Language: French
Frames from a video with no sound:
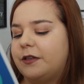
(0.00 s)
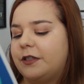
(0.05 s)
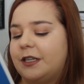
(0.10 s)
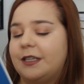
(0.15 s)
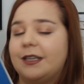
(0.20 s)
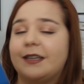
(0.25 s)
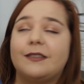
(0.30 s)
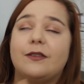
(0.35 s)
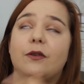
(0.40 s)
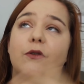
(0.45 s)

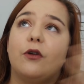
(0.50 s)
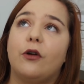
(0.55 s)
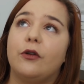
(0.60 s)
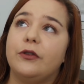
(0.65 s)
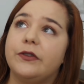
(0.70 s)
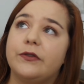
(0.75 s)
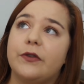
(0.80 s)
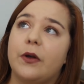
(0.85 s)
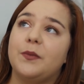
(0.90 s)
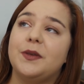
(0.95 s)
je c'est encore
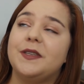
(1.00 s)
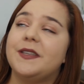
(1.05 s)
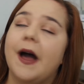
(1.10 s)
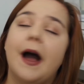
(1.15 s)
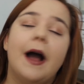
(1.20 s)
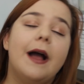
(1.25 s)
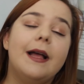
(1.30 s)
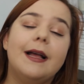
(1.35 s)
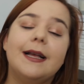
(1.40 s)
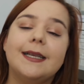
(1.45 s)
une histoire
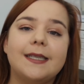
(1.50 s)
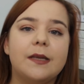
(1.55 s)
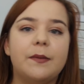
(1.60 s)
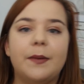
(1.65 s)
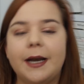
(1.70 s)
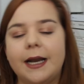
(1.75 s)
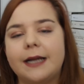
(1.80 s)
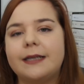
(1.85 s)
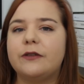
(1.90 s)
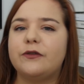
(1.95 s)
bizarre ça
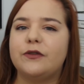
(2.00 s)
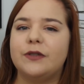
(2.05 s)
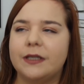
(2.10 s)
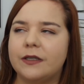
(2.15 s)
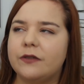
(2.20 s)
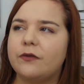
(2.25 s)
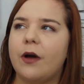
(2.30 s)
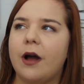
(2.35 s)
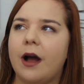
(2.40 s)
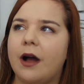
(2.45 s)
m'a l'air d'être une
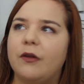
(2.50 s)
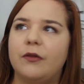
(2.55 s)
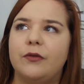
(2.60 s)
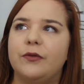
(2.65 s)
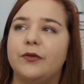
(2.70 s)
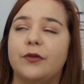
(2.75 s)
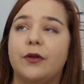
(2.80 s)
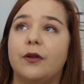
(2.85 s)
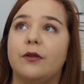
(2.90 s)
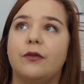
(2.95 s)
histoire hein,
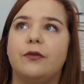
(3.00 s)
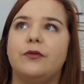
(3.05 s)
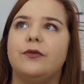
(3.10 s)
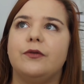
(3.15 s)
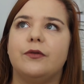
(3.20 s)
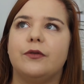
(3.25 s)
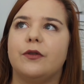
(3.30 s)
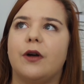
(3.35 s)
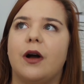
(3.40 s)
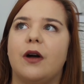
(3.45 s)
une,
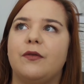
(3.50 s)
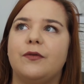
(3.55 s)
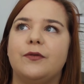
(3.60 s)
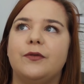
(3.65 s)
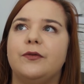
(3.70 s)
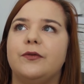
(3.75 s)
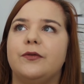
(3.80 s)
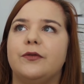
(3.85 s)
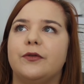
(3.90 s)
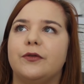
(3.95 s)
euh,
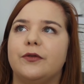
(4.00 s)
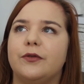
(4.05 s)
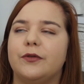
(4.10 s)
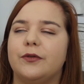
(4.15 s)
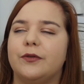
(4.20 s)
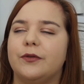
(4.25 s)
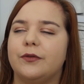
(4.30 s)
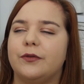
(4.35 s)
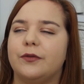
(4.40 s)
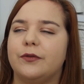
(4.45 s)
une, euh,
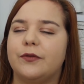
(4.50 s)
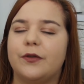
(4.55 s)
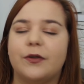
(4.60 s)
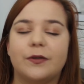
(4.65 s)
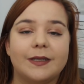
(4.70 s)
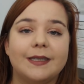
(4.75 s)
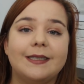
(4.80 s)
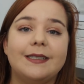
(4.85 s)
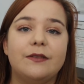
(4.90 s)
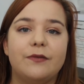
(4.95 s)
euh,
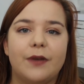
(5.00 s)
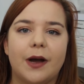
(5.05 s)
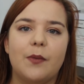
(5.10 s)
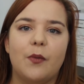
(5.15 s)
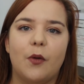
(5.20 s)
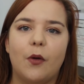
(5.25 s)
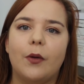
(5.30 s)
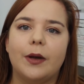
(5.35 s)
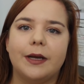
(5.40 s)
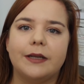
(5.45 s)
fantaisie
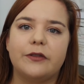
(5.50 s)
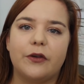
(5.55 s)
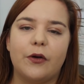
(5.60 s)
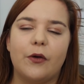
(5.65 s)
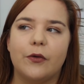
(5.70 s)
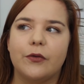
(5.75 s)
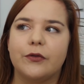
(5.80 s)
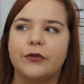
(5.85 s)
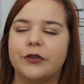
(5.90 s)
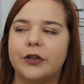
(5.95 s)
vraiment
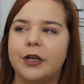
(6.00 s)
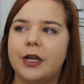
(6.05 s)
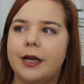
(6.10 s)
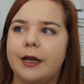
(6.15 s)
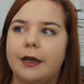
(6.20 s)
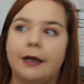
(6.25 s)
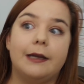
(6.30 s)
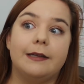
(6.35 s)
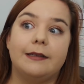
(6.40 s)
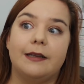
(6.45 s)
étrange
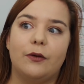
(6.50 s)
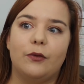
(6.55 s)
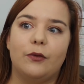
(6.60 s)
et